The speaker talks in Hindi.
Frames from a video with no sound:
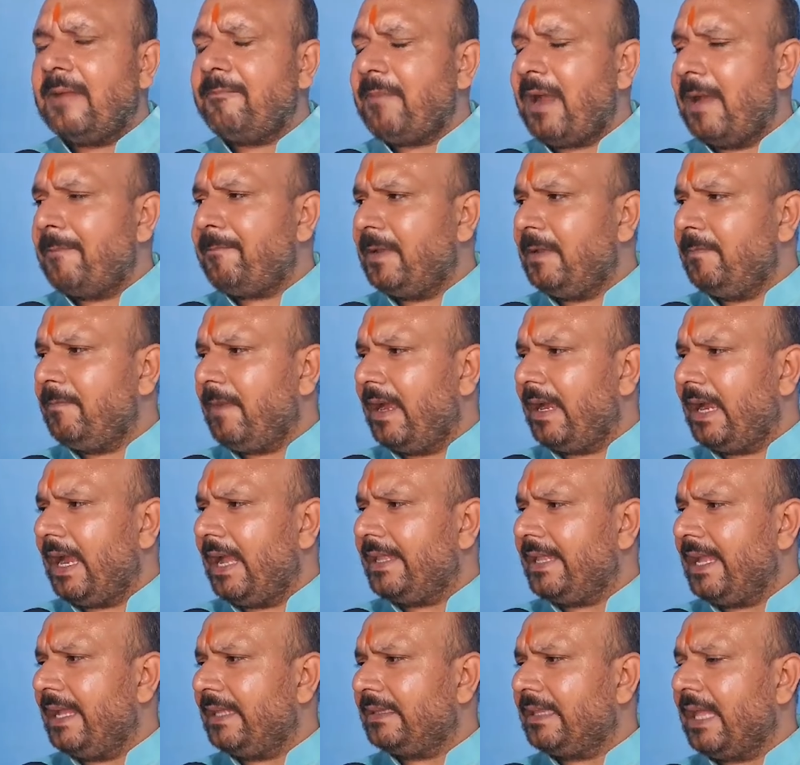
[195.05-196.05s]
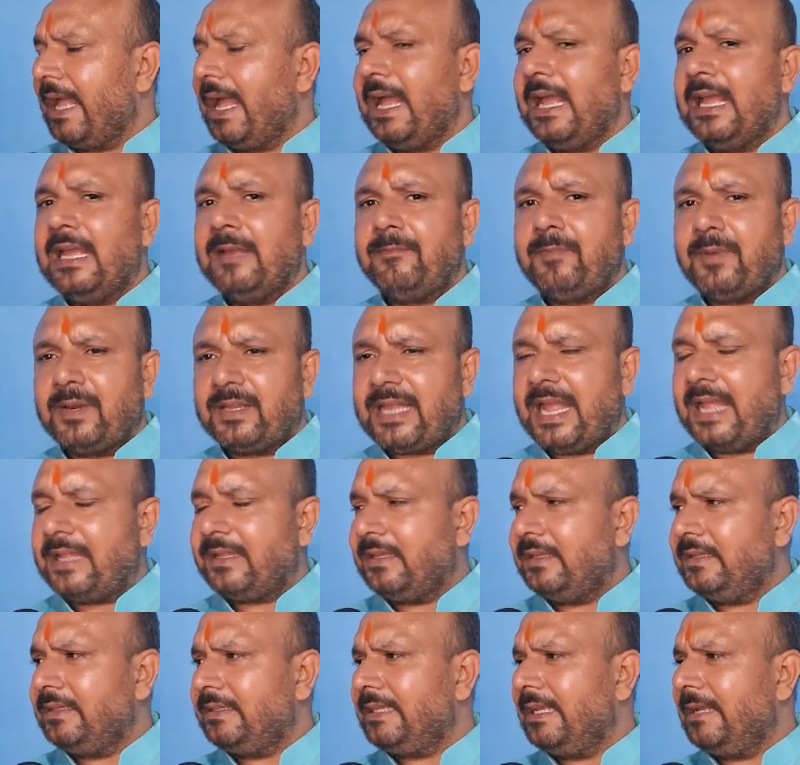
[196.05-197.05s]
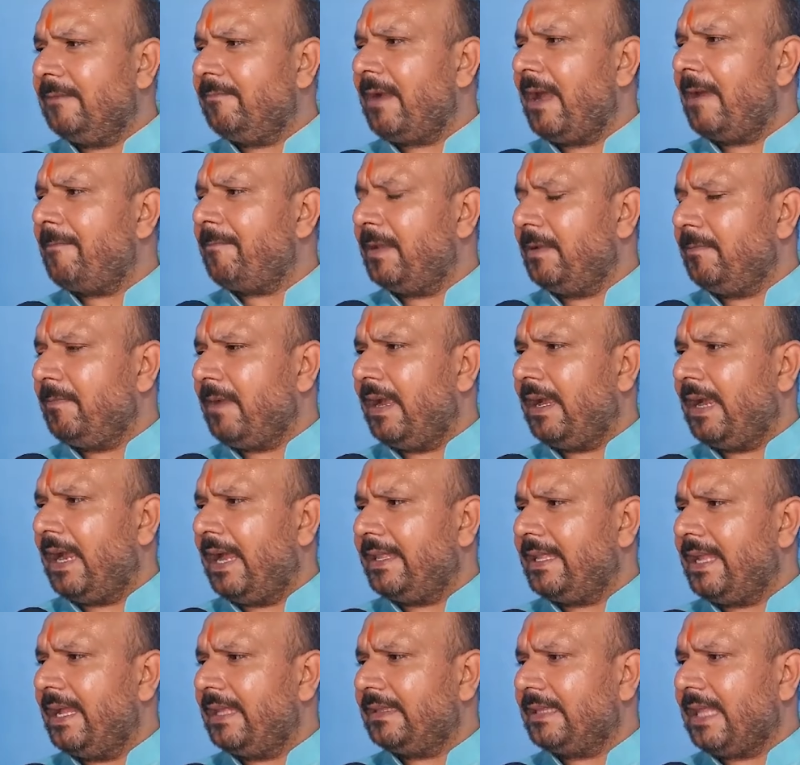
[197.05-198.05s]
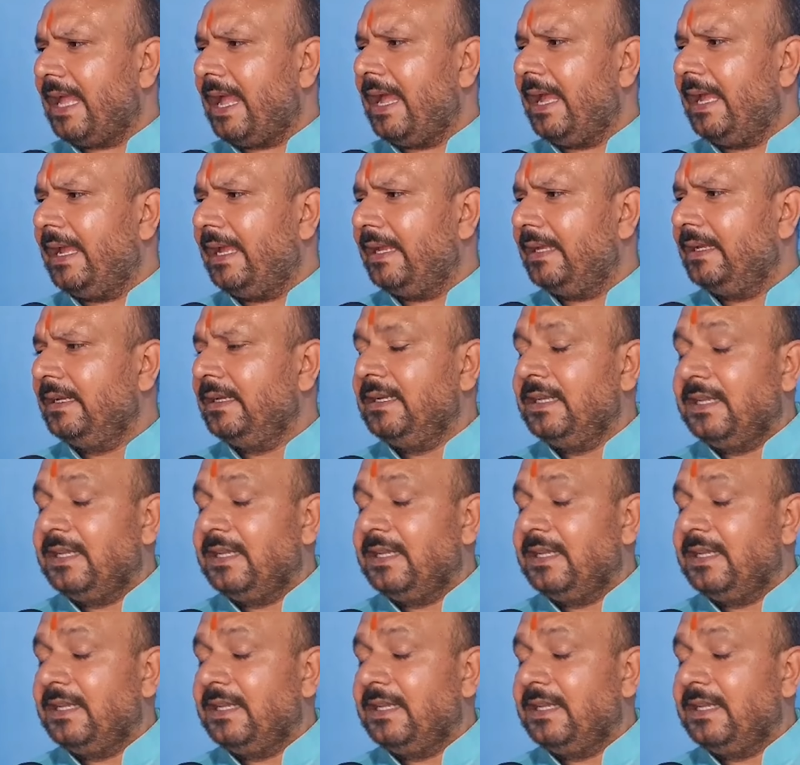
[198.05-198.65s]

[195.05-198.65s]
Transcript: माफ़ी मांगा जाता है प्रशासन से माफ़ी मांगा जाता है